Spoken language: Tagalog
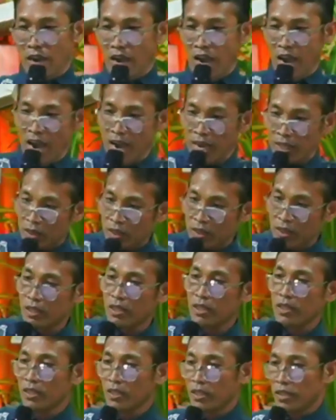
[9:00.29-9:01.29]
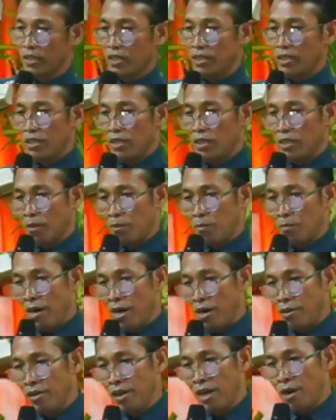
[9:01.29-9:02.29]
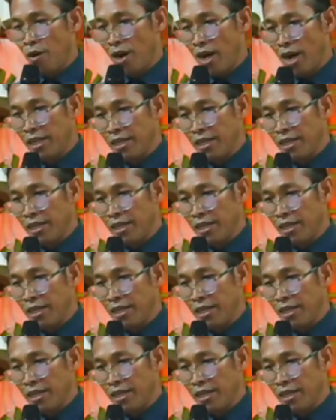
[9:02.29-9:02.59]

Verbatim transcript: at maunawaan